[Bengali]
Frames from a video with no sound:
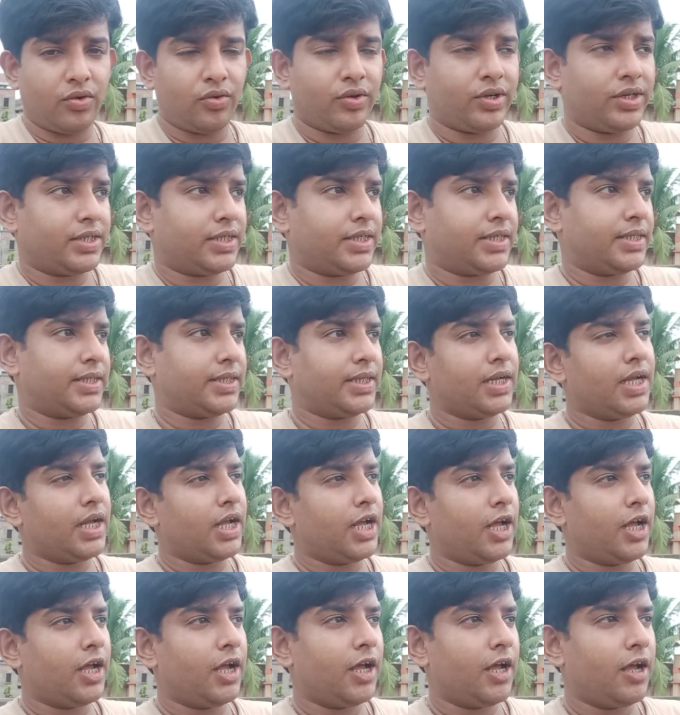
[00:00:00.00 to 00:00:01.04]
রয়েছে
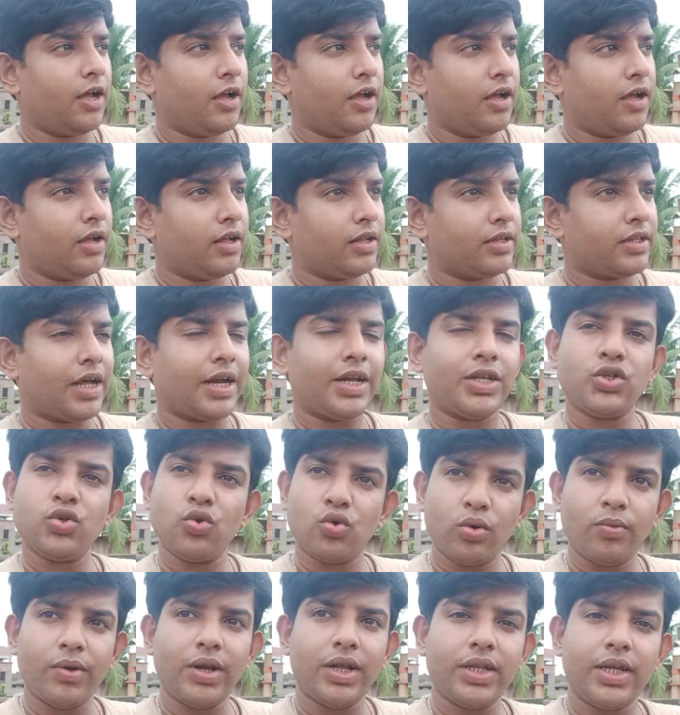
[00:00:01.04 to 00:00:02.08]
তারা
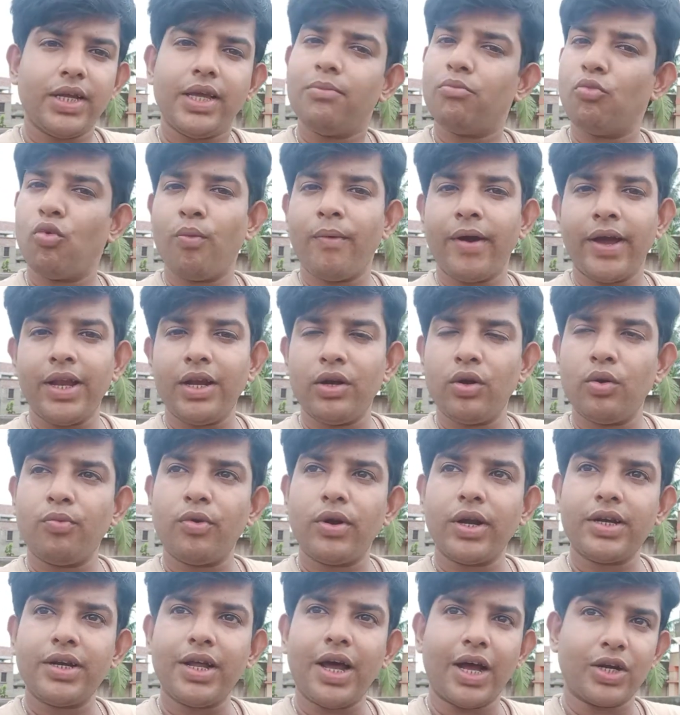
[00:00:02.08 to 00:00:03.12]
ছোটোবেলা থেকেই মোবাইলের ওপর
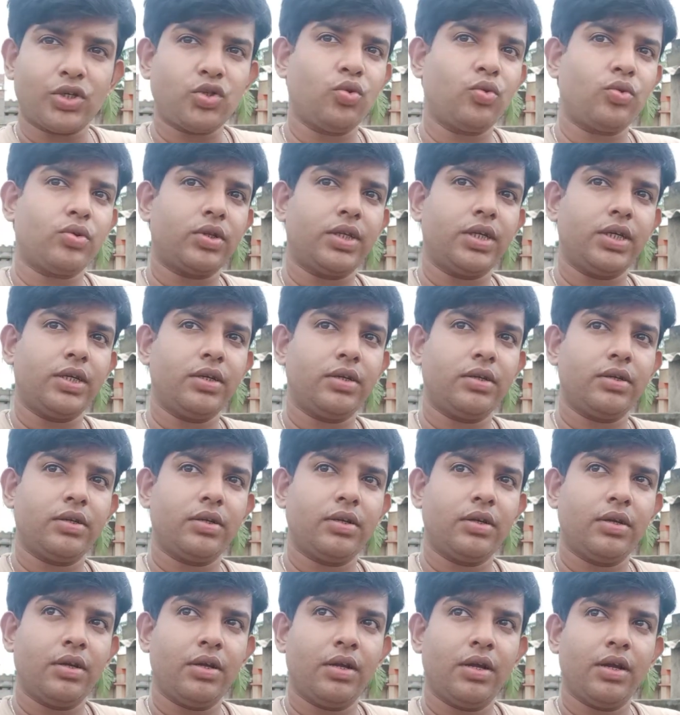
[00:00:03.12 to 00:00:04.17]
একটা আসক্তি
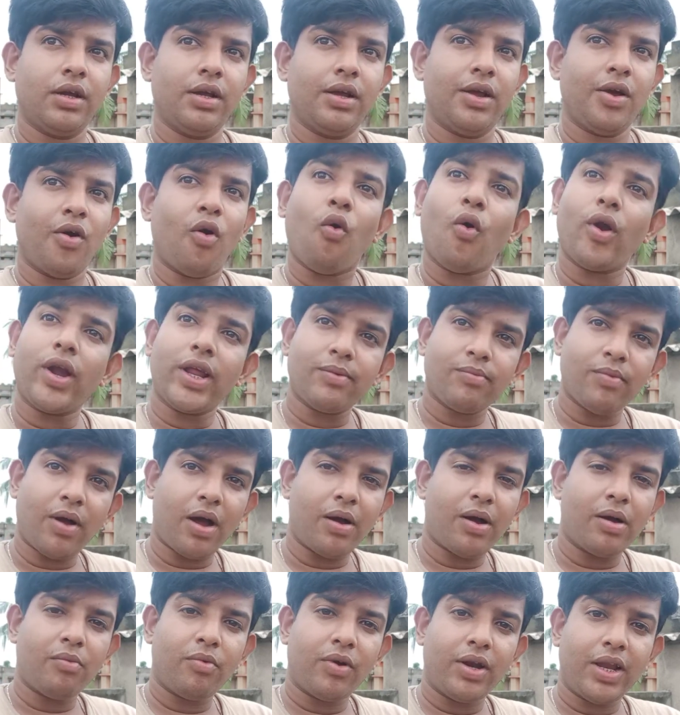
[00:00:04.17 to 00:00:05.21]
অনেক বাবা
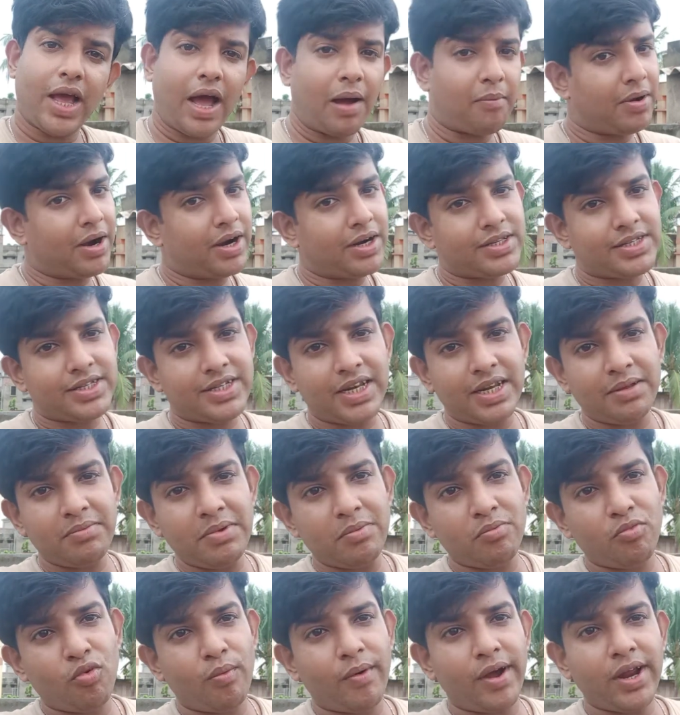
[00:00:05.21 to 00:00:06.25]
মা বলে আমার ছেলে
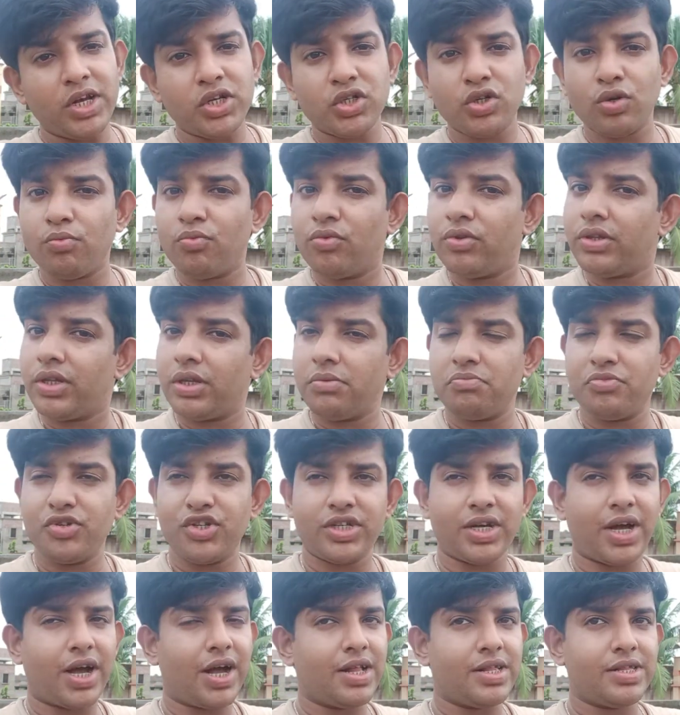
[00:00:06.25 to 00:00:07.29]
মেয়ে মোবাইল সম্বন্ধে
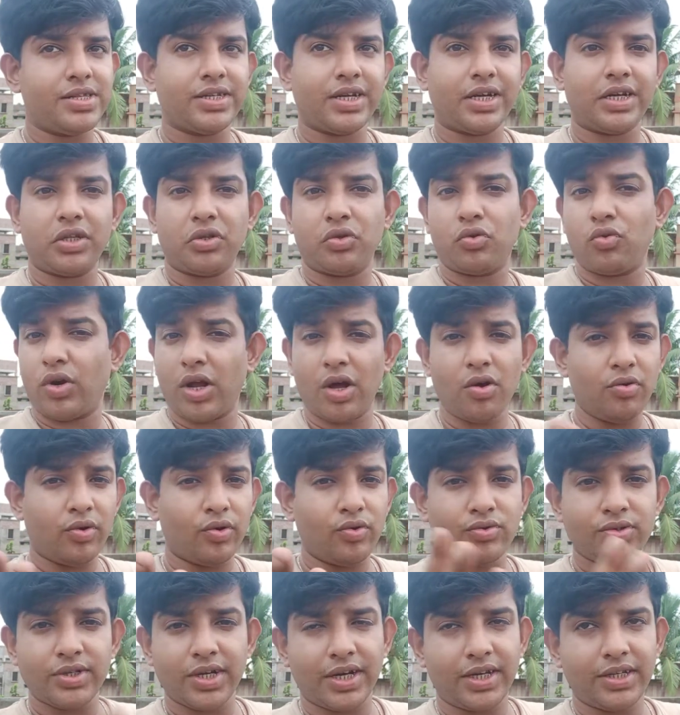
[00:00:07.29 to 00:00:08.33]
বিশাল জানে তোরাও কেউ
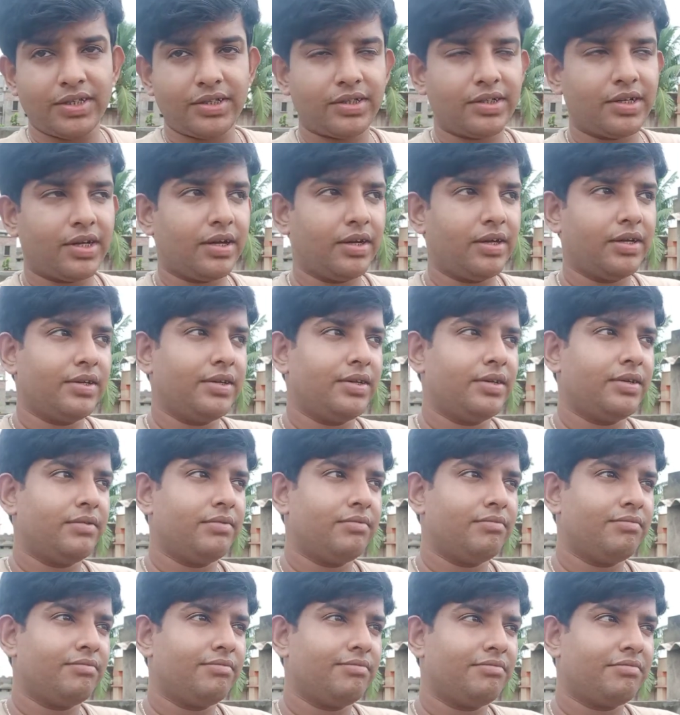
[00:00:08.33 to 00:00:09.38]
জানিস না
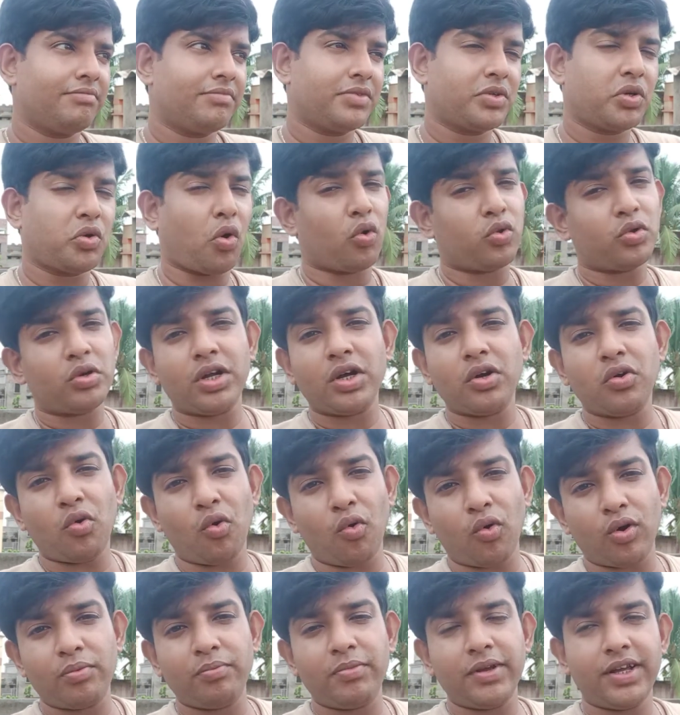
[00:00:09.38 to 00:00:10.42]
কতটা
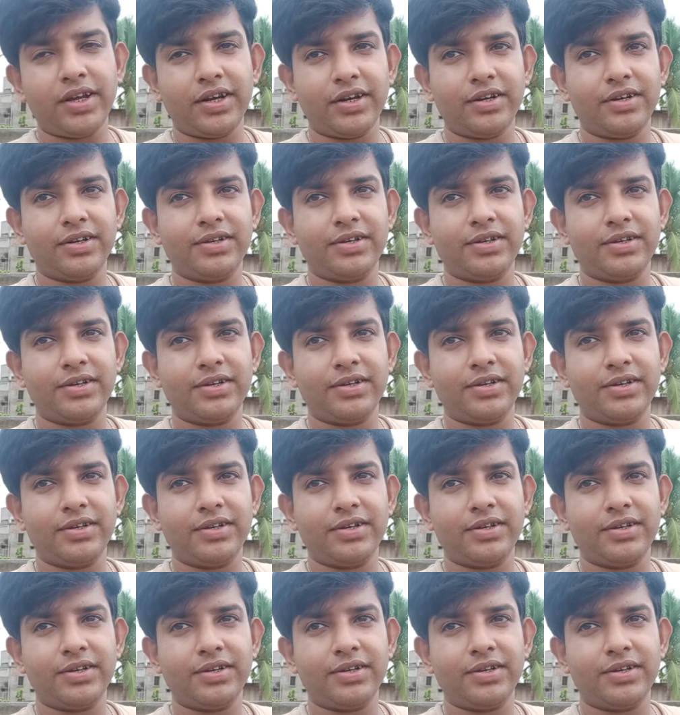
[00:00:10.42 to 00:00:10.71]
গর্বের